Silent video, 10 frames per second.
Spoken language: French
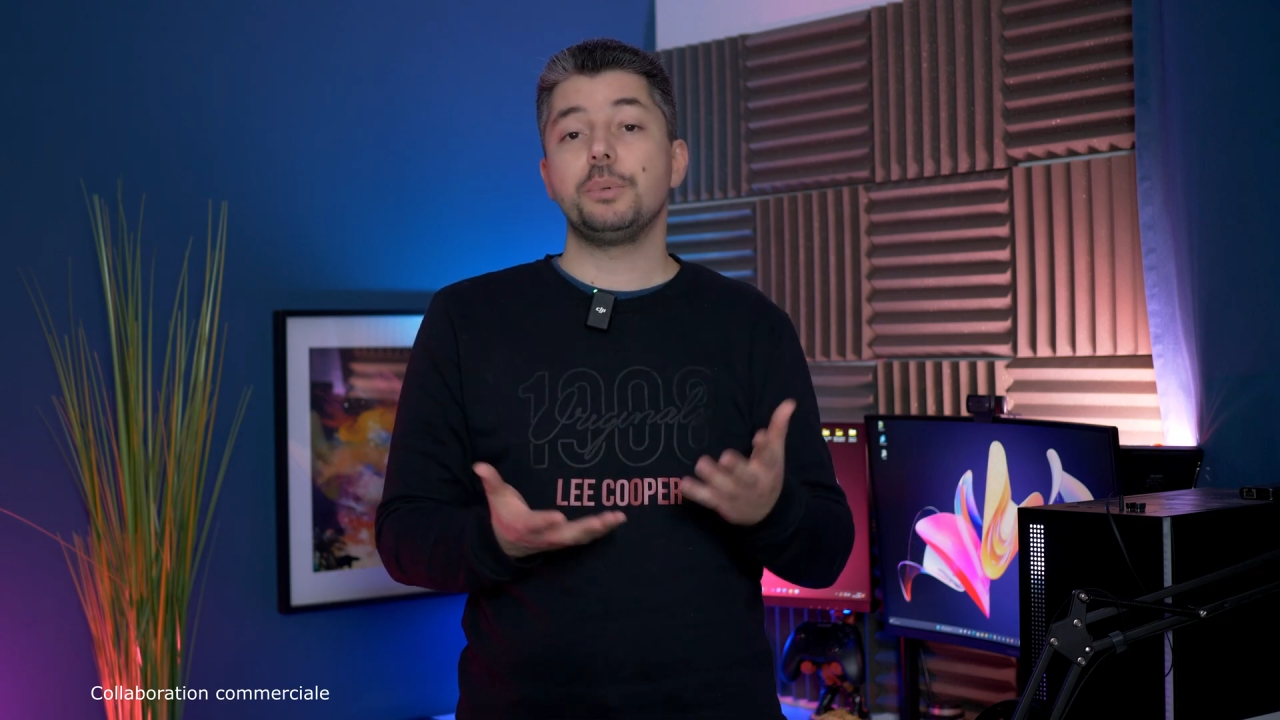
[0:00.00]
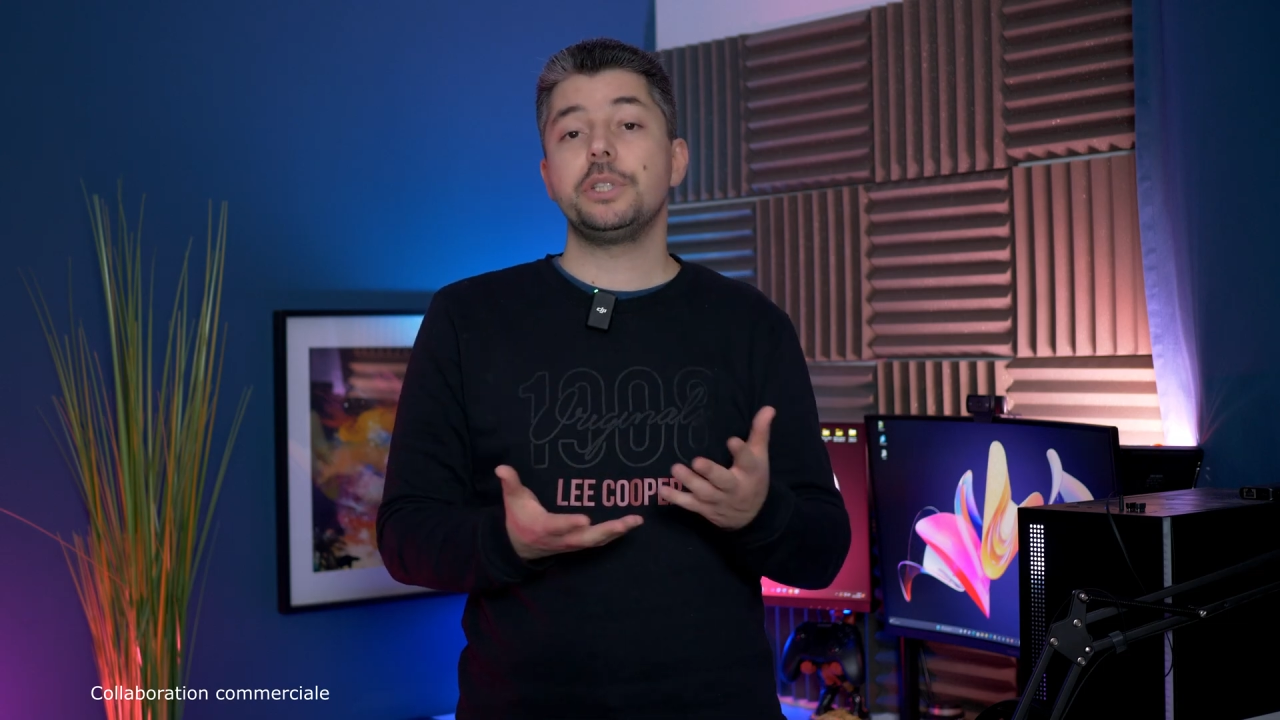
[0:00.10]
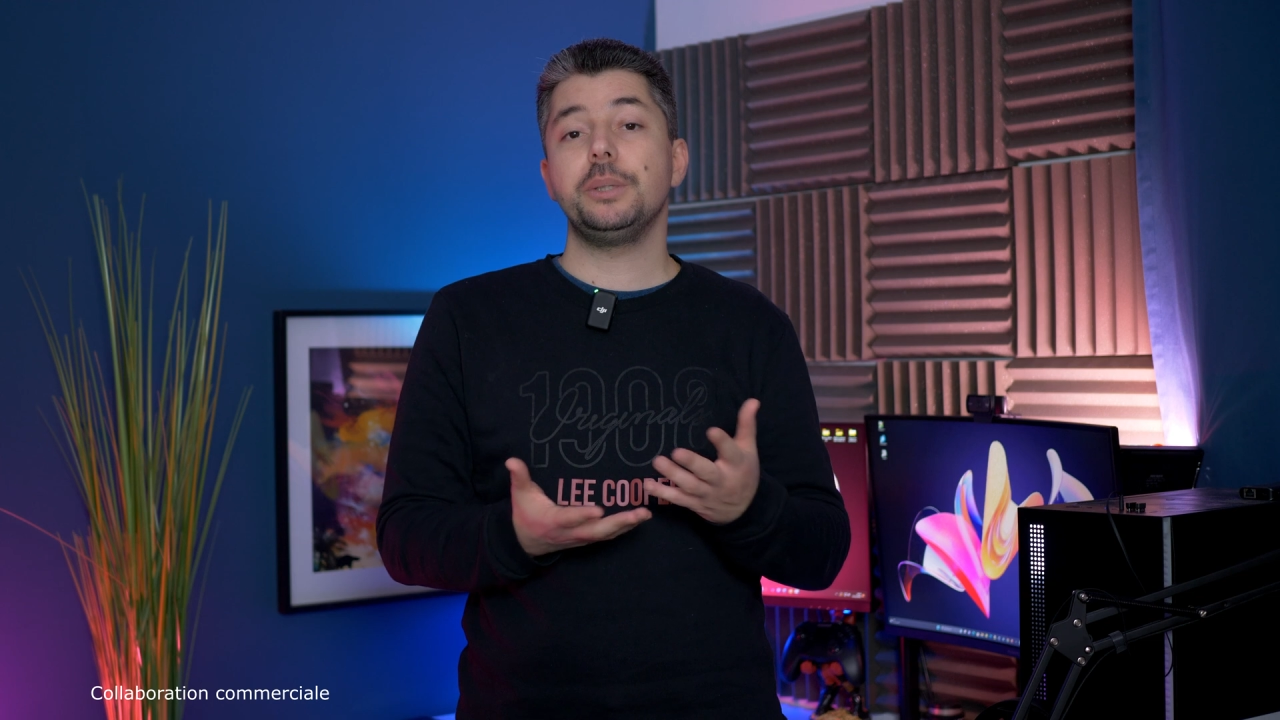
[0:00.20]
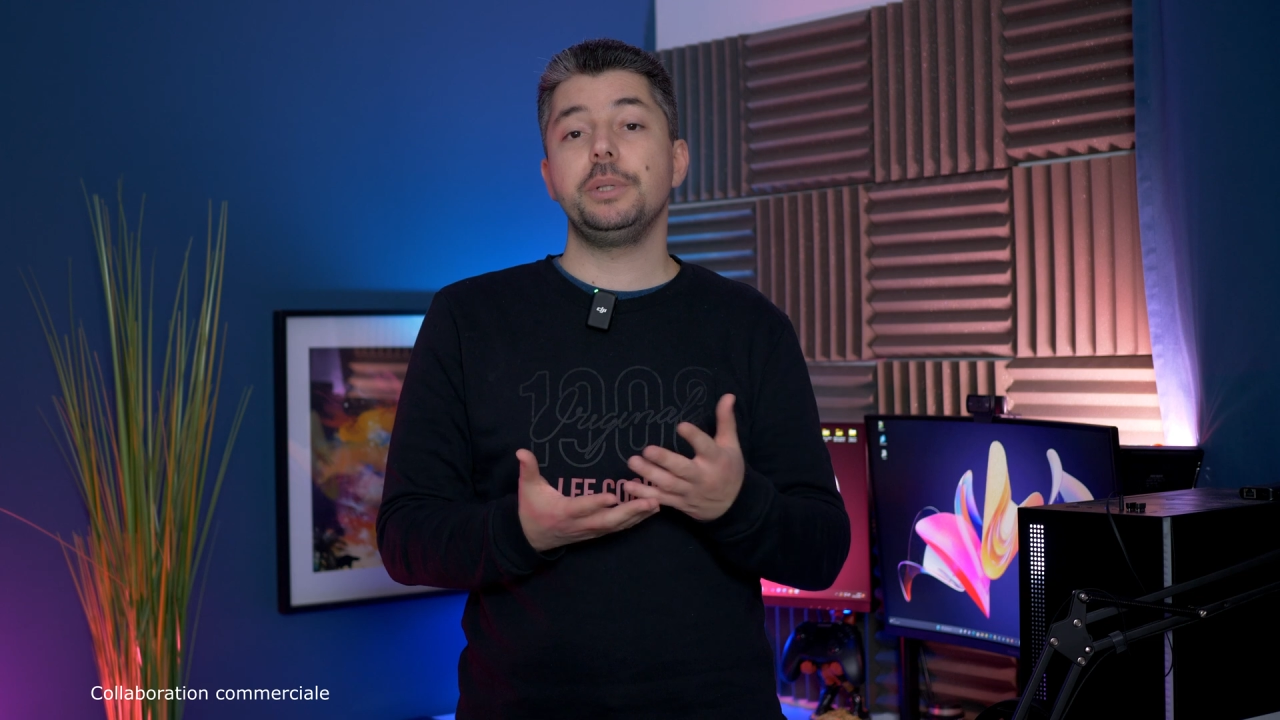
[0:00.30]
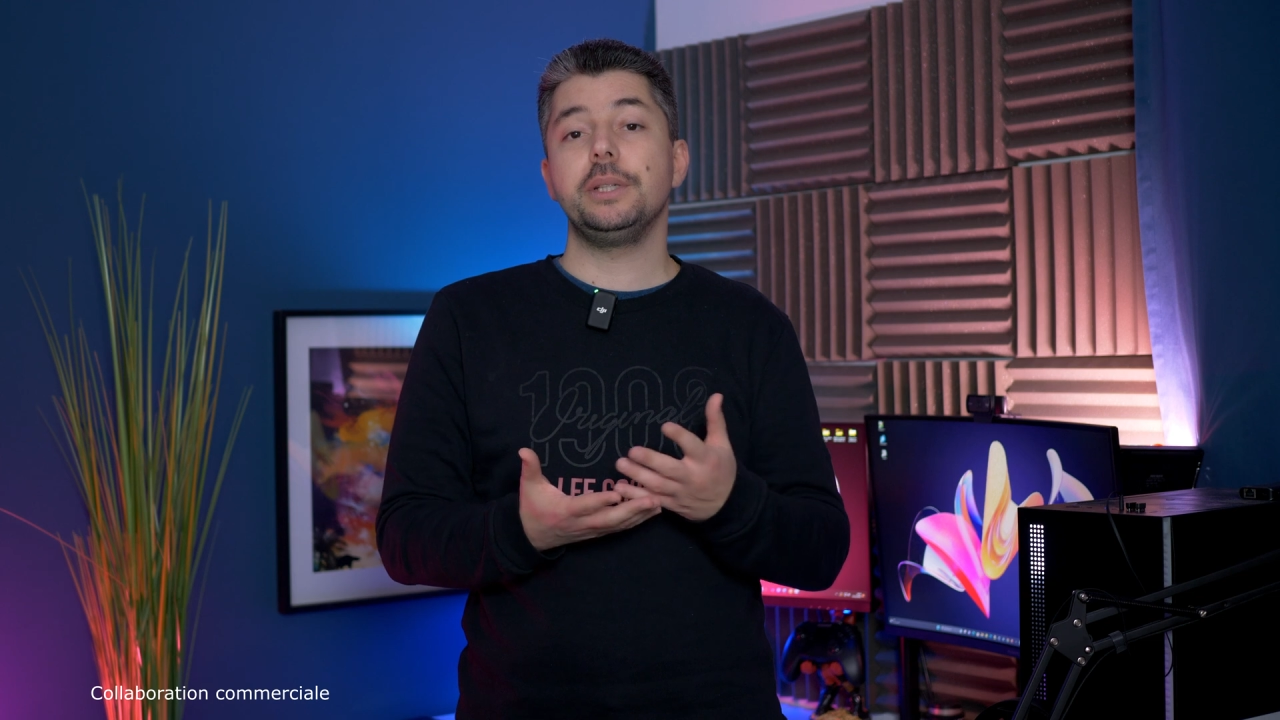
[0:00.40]

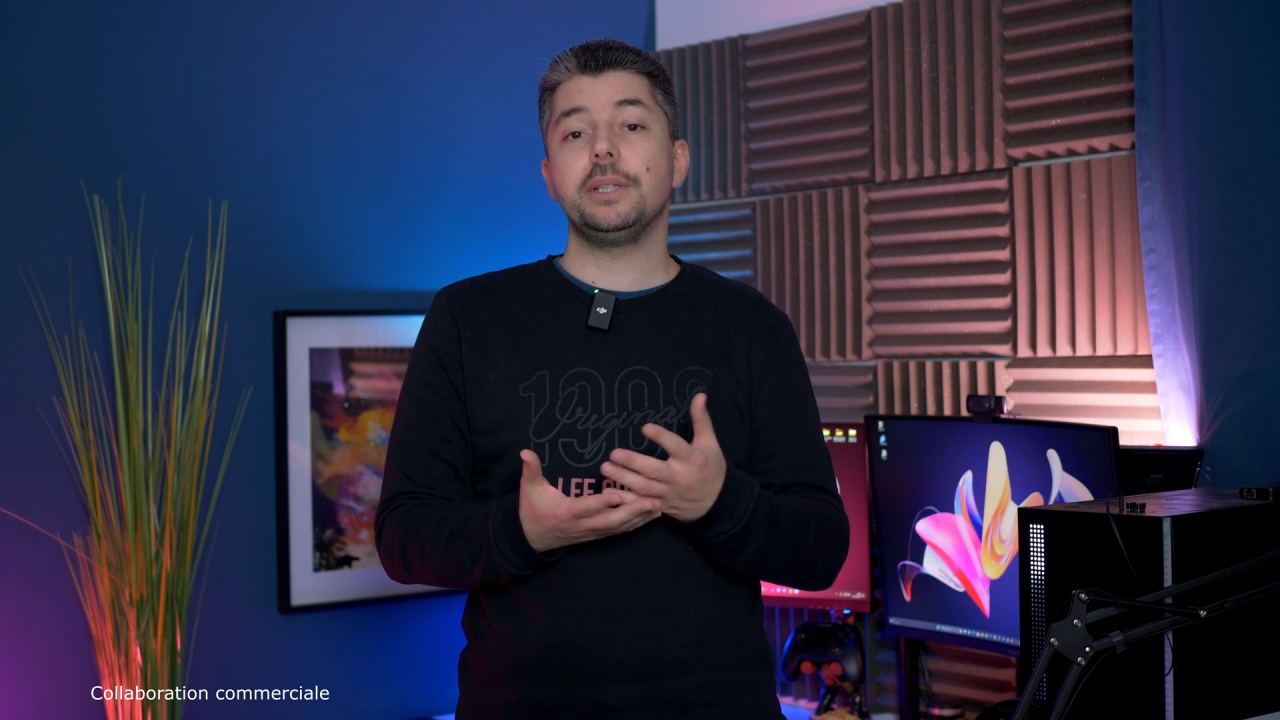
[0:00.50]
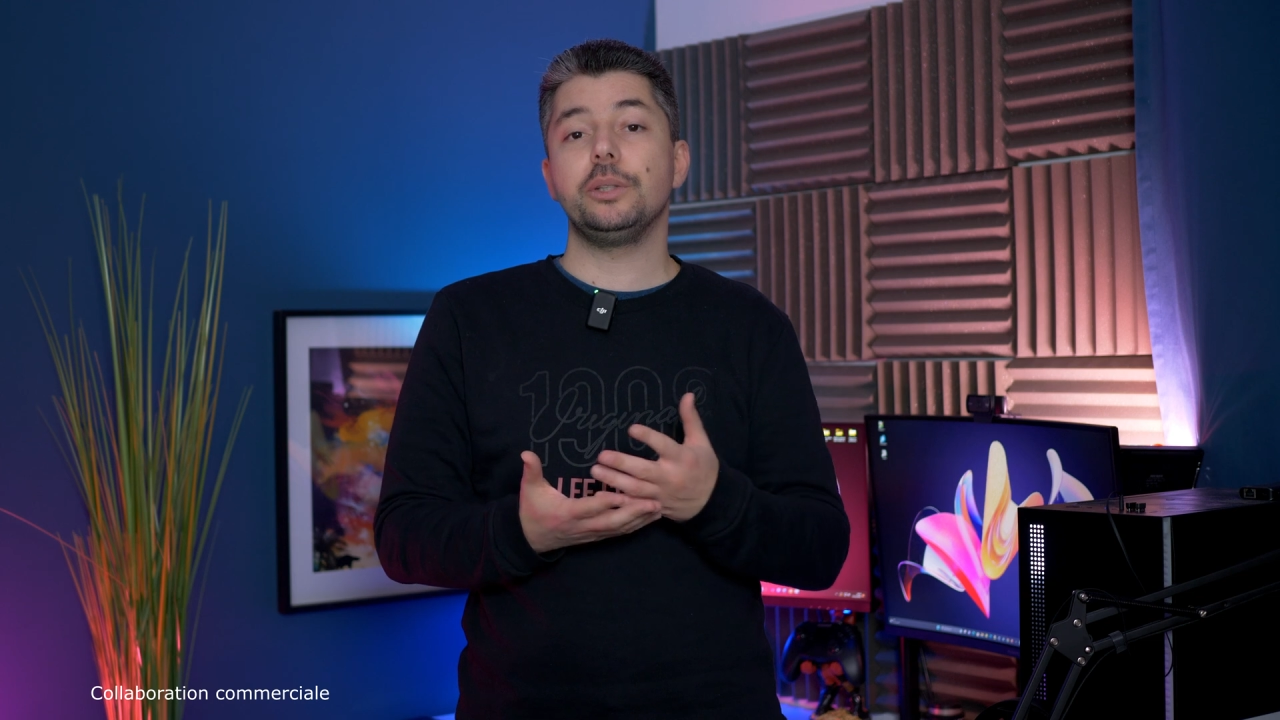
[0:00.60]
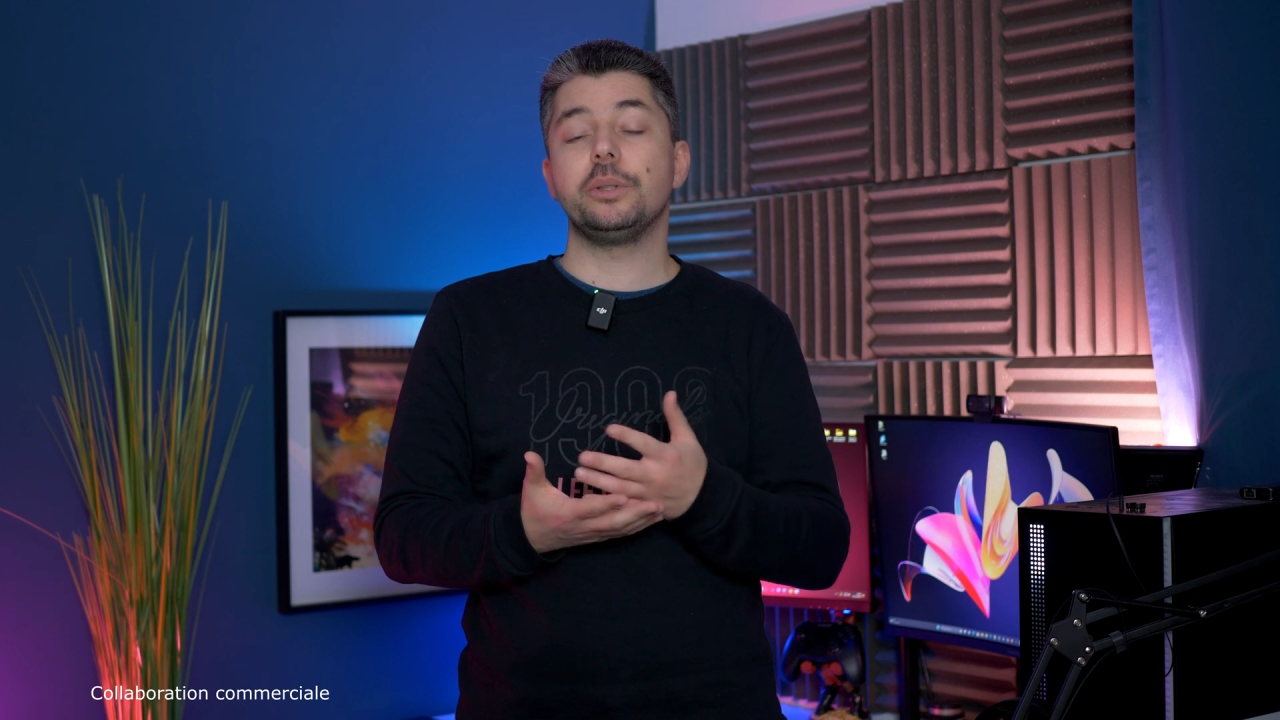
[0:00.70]
possibilité